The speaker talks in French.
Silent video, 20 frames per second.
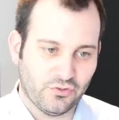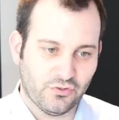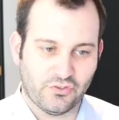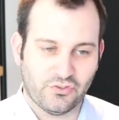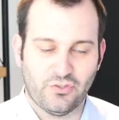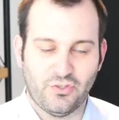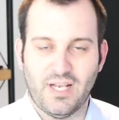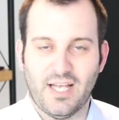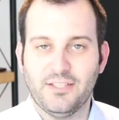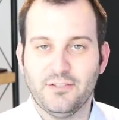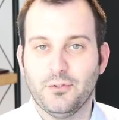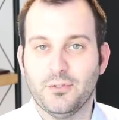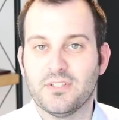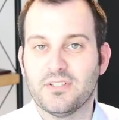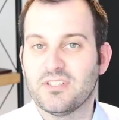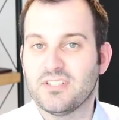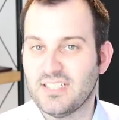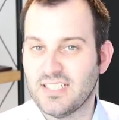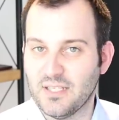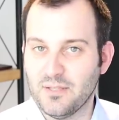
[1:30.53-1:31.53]
que cela ne
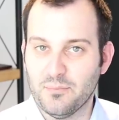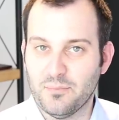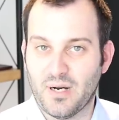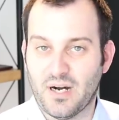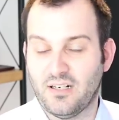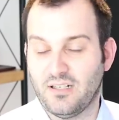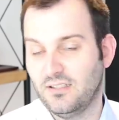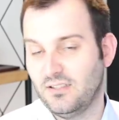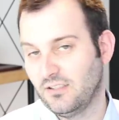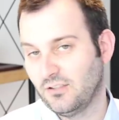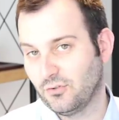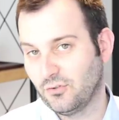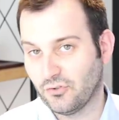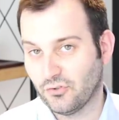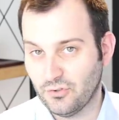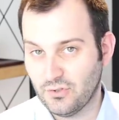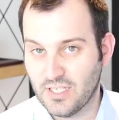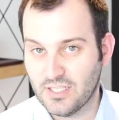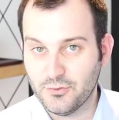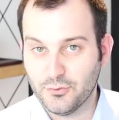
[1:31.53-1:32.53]
tienne pas, que
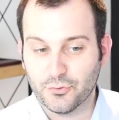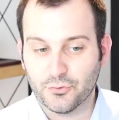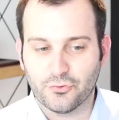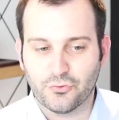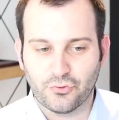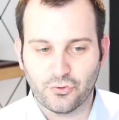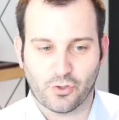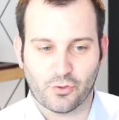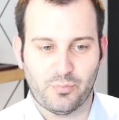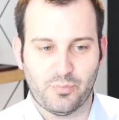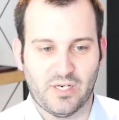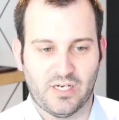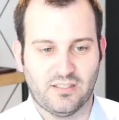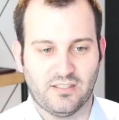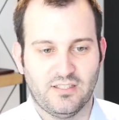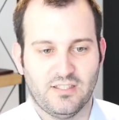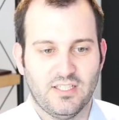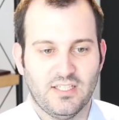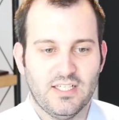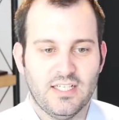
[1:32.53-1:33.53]
cela ne dure
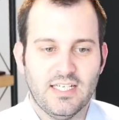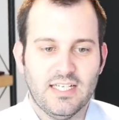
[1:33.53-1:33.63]
pas.